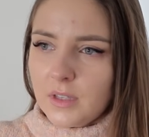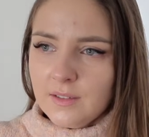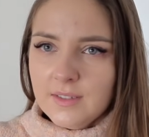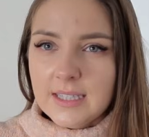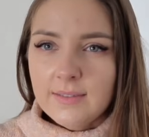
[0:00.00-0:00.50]

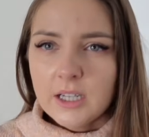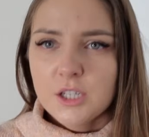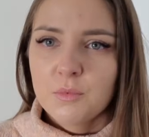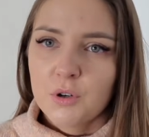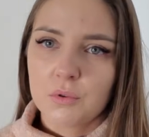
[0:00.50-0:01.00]

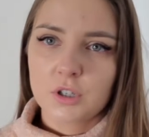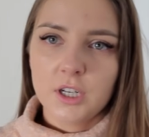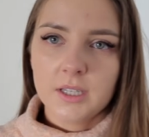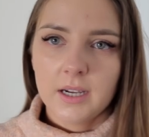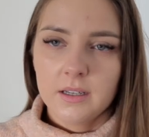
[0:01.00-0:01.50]
Wystawialiśmy
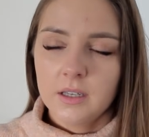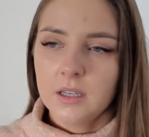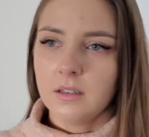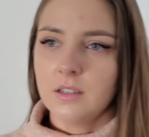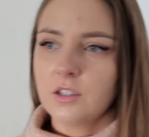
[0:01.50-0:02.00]
ogłoszenia
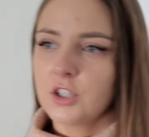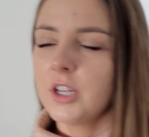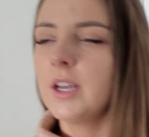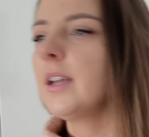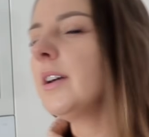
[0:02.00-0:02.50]
i z
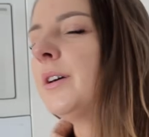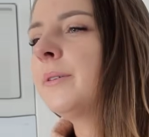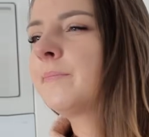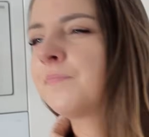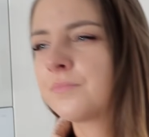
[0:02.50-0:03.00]
czterech...
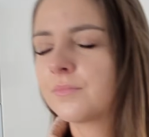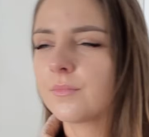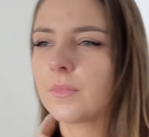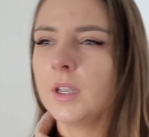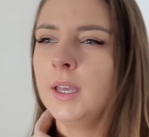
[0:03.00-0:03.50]

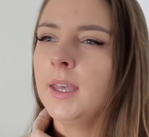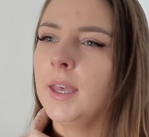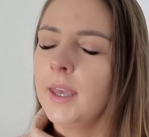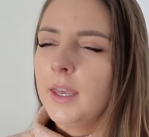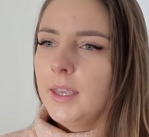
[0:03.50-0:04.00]
Mm,
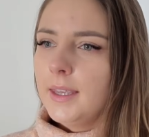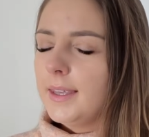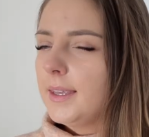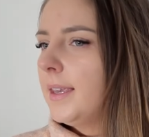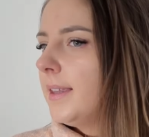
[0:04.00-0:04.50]

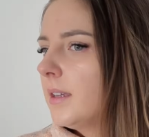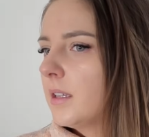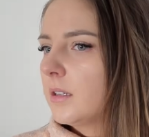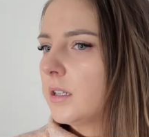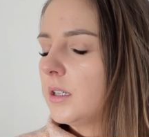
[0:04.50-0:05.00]

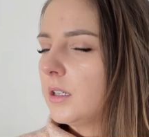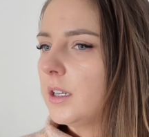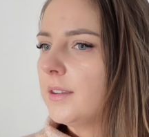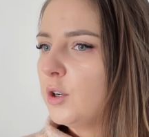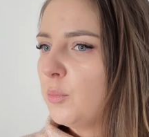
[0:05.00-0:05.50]
jeden,
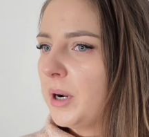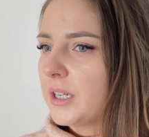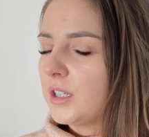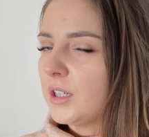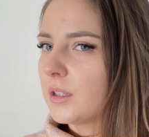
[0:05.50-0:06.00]
jednego
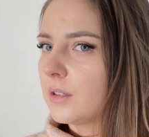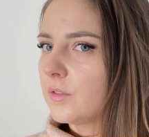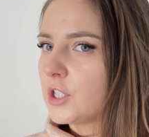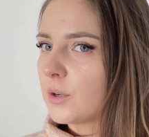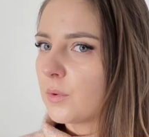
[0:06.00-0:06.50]
pani
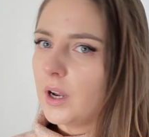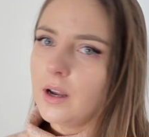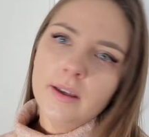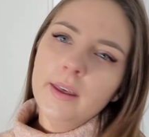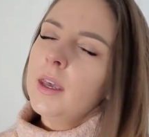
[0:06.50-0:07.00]

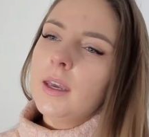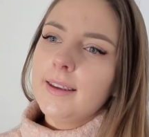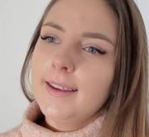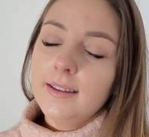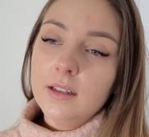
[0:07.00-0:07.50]
wzięła,
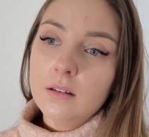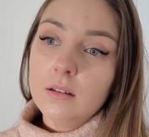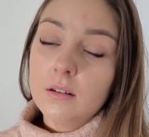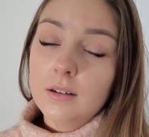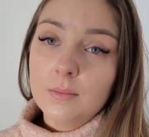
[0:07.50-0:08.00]
jeden
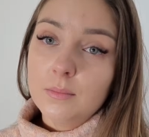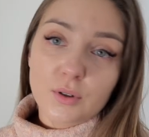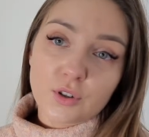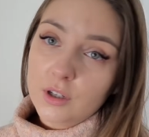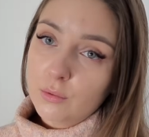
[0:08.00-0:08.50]
um,
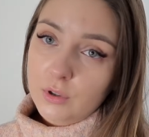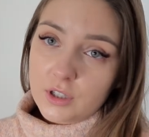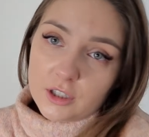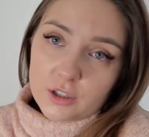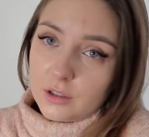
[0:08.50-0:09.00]
poszedł
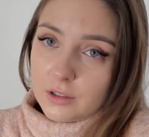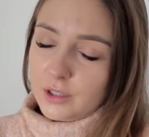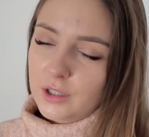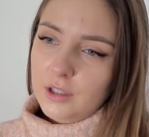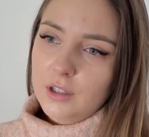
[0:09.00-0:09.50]
gdzieś
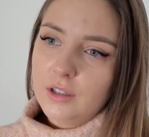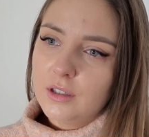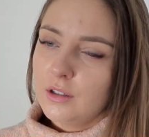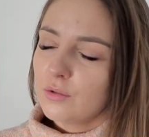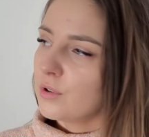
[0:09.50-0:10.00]
i,
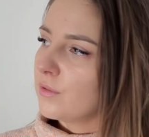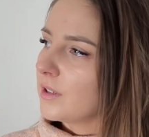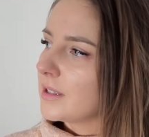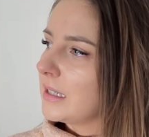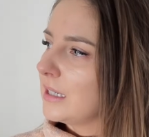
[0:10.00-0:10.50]
i, już go
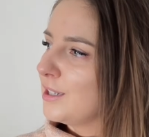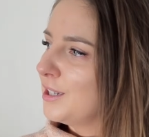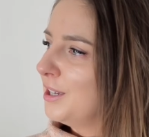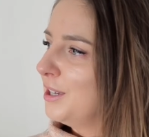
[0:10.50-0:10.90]
więcej